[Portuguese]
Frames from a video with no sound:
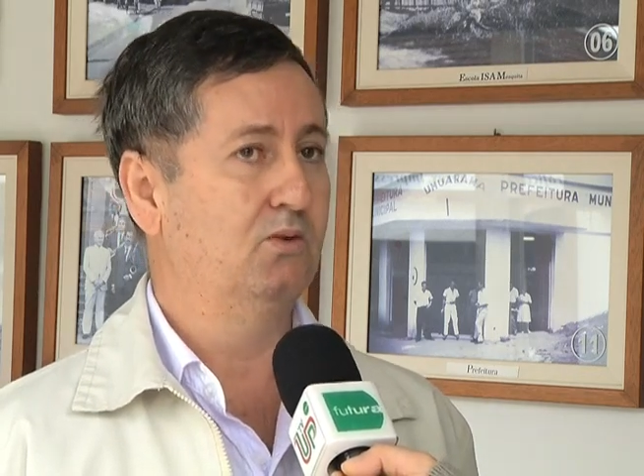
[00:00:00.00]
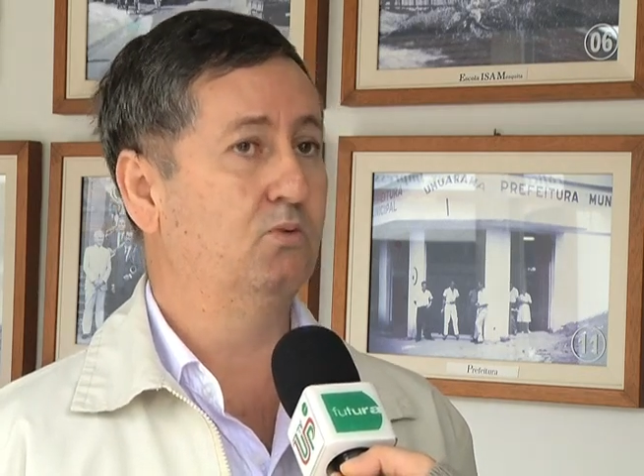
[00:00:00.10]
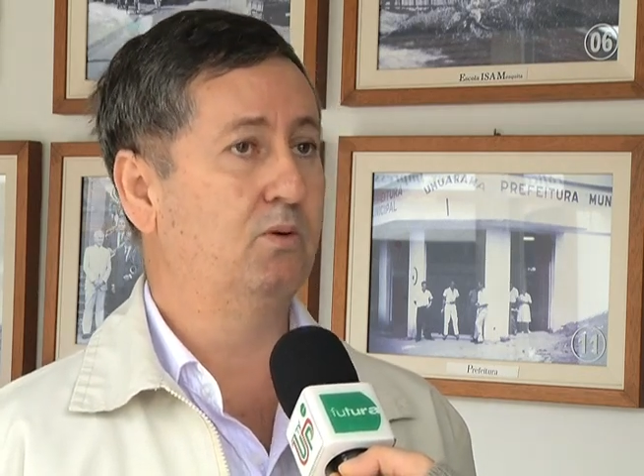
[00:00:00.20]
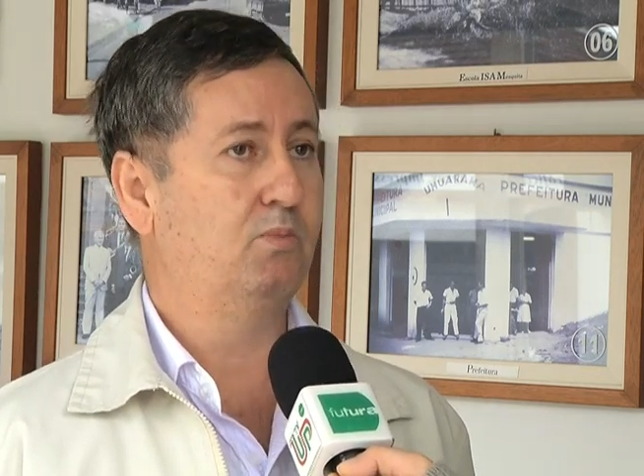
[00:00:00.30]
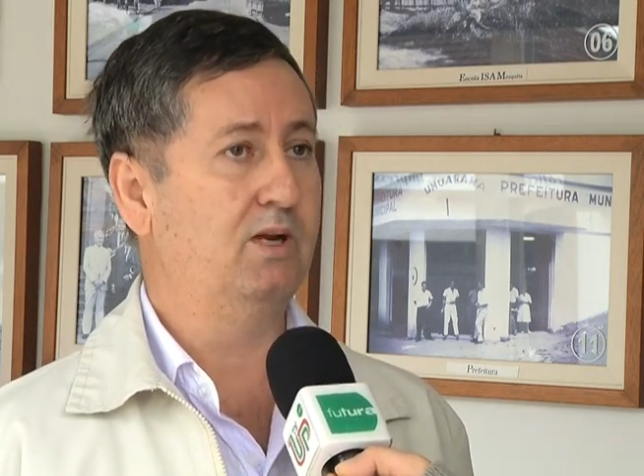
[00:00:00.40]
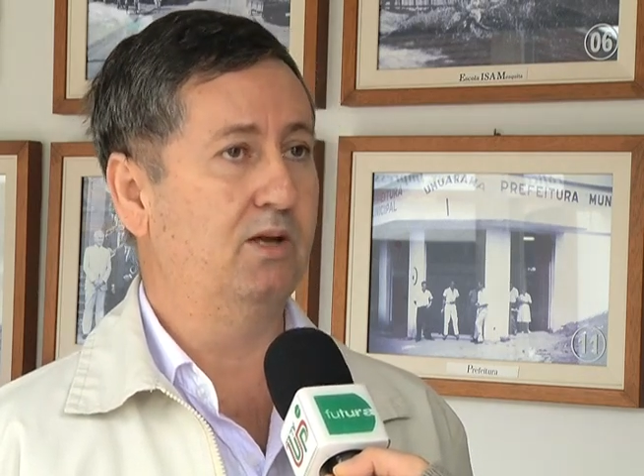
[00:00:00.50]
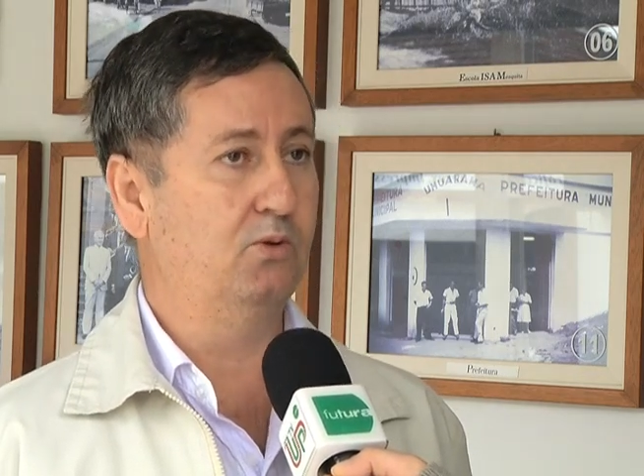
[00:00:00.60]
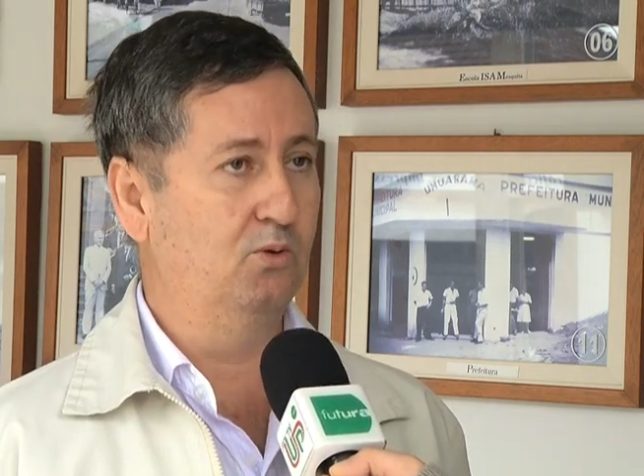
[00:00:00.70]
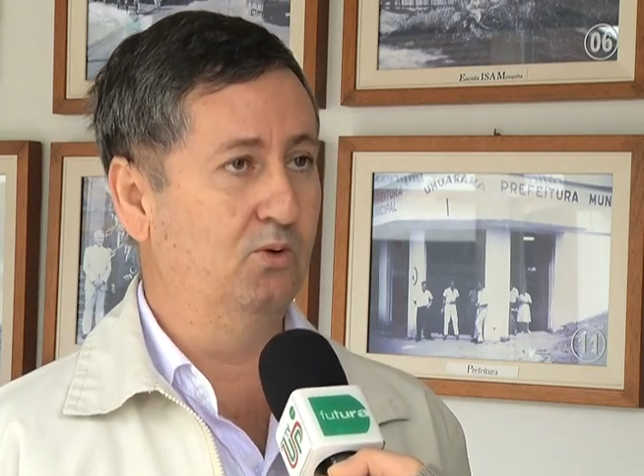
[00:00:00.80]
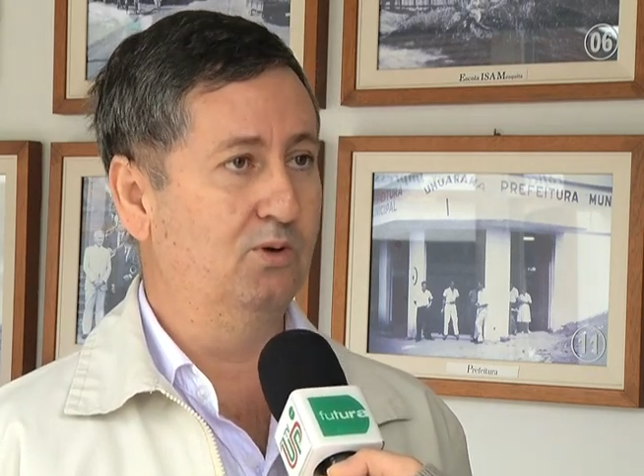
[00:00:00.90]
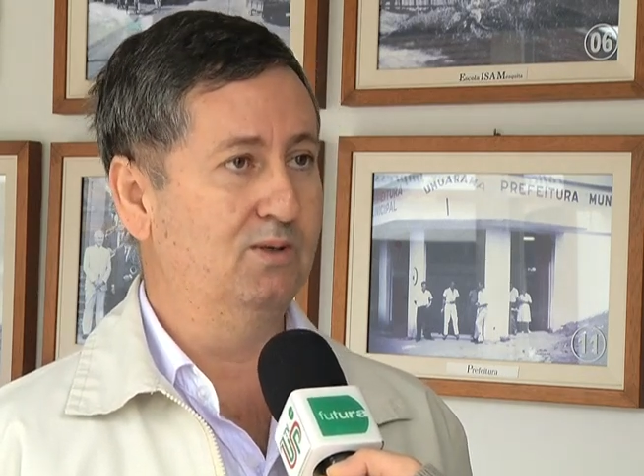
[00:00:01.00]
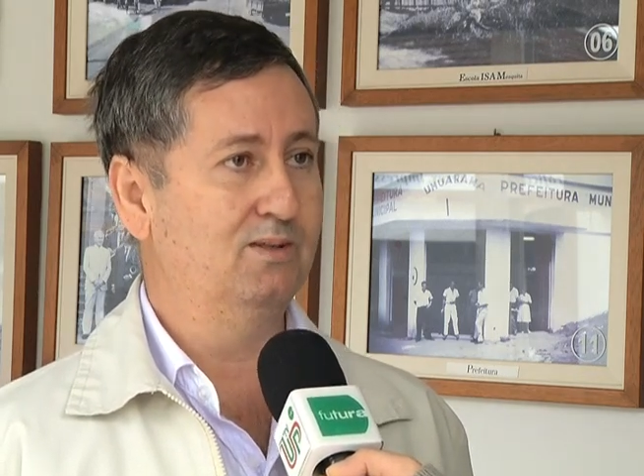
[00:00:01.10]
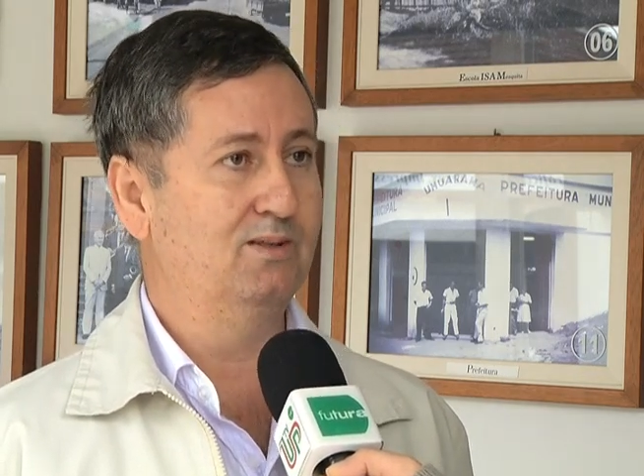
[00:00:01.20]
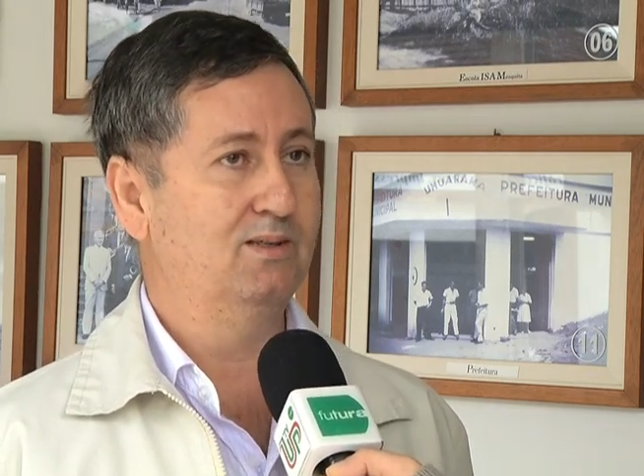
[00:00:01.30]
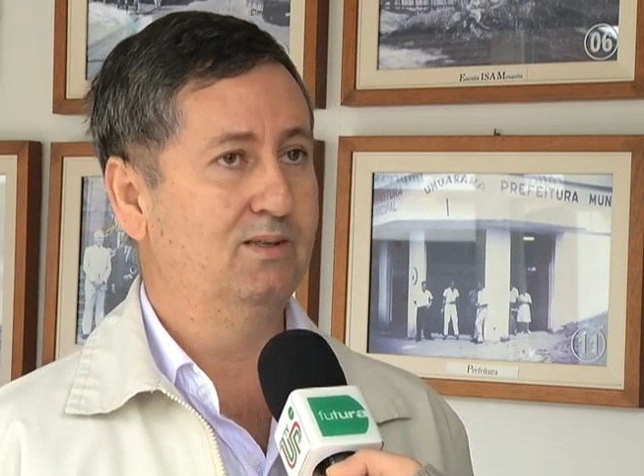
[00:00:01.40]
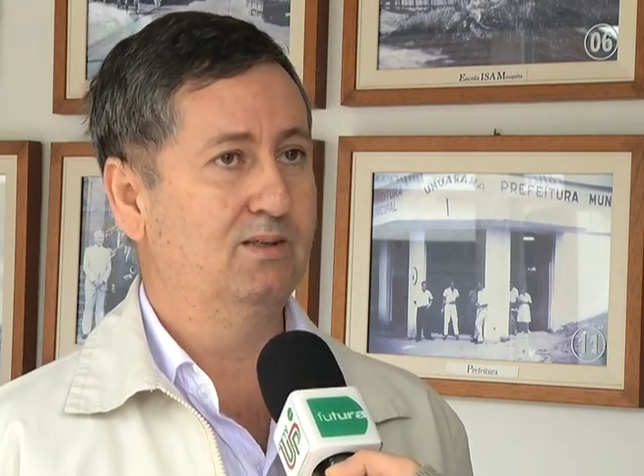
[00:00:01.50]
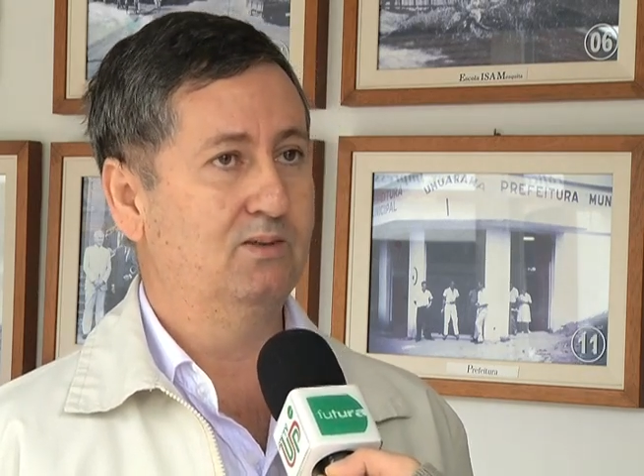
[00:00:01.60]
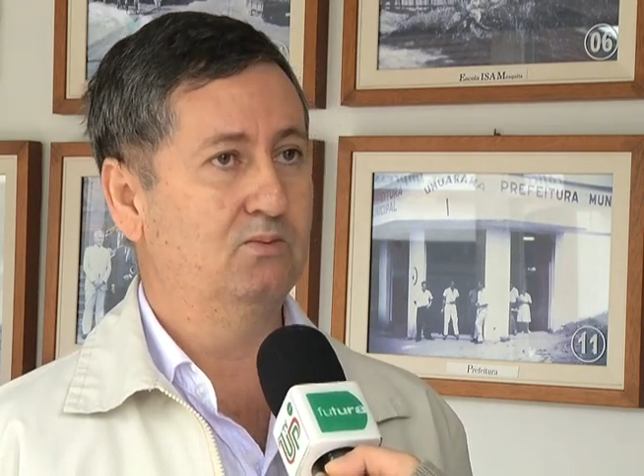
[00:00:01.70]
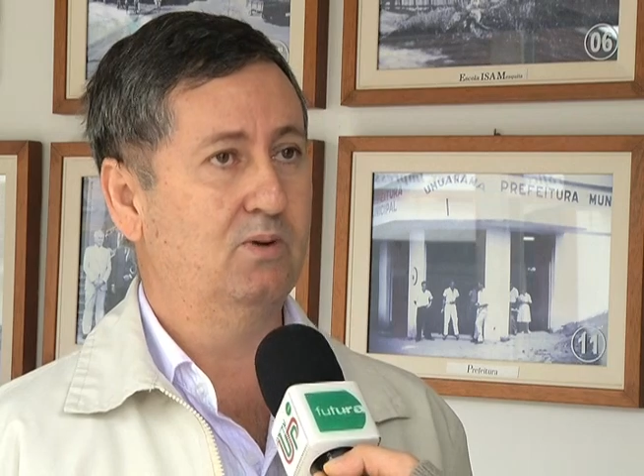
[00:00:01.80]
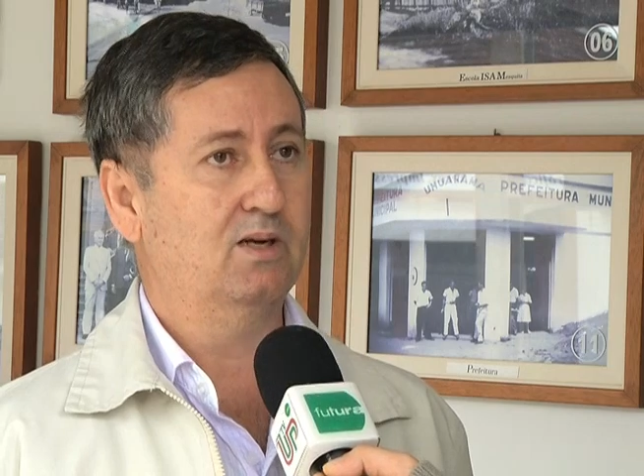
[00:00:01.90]
De um ampliador
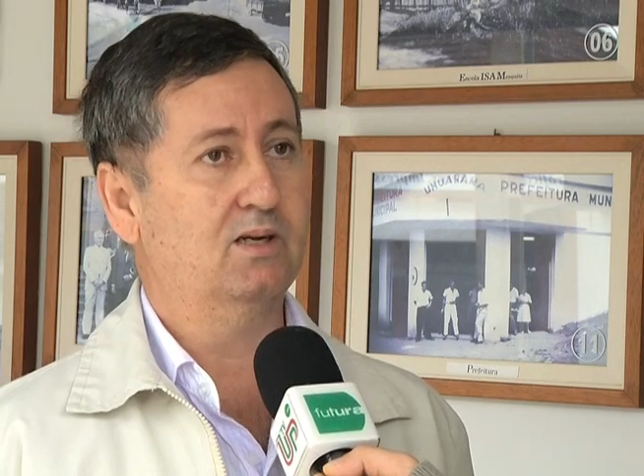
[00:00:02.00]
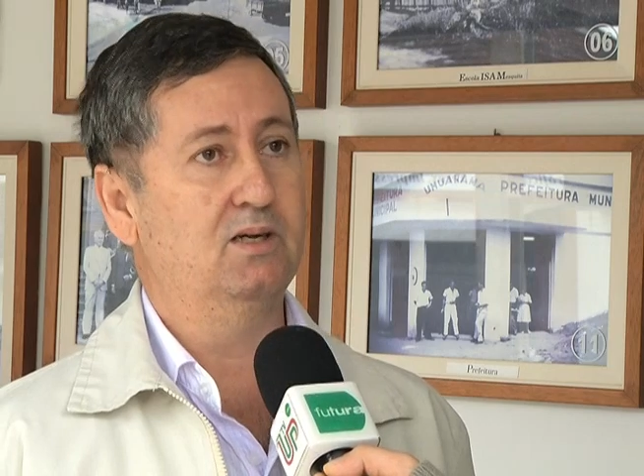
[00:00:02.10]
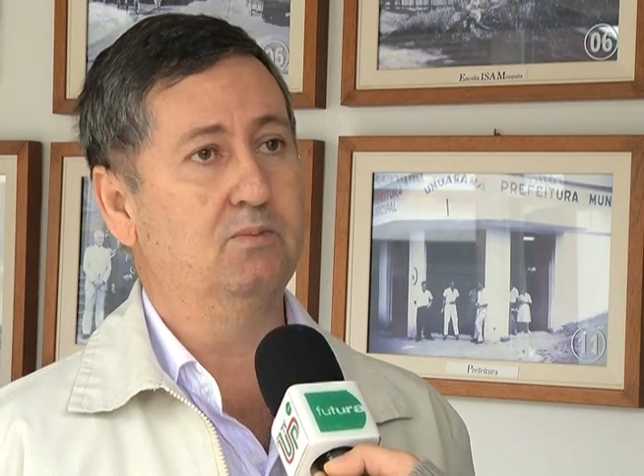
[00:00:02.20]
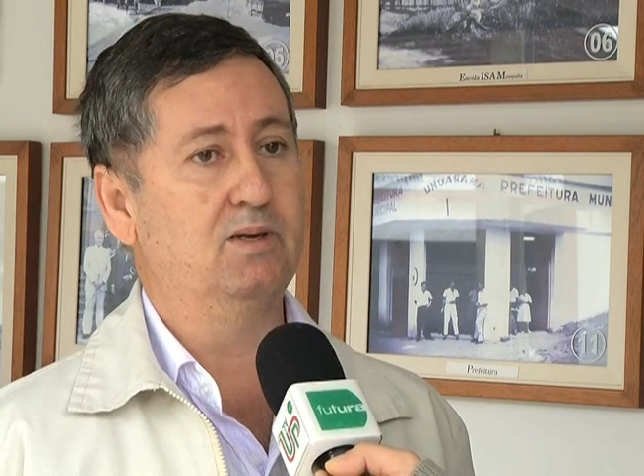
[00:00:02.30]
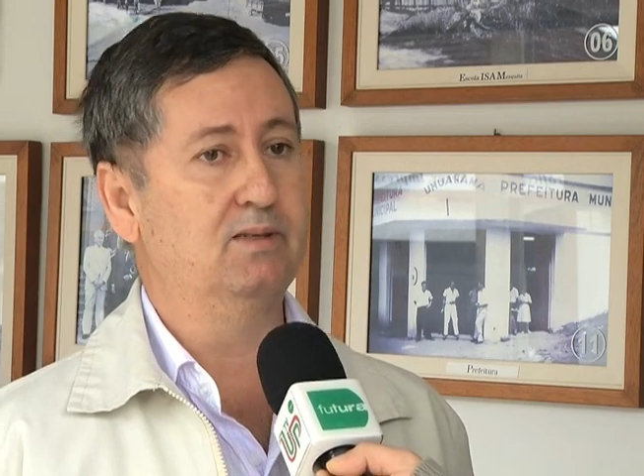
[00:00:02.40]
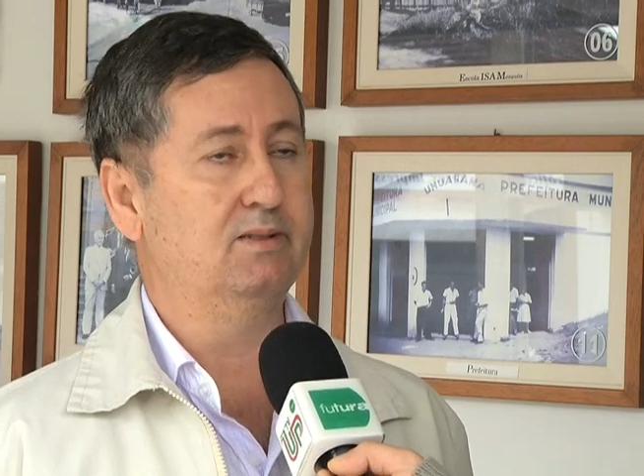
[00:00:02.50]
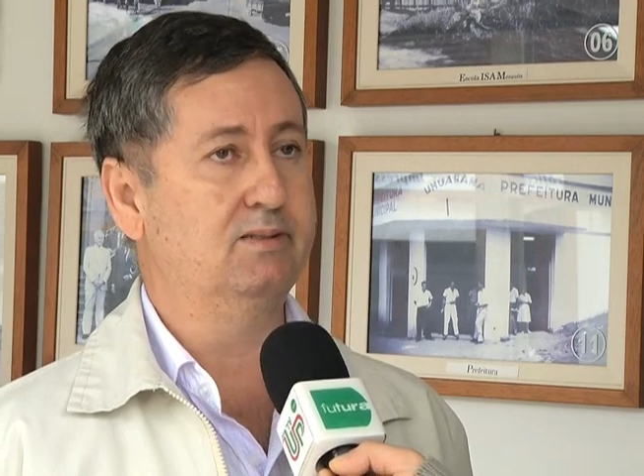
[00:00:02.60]
de uma câmera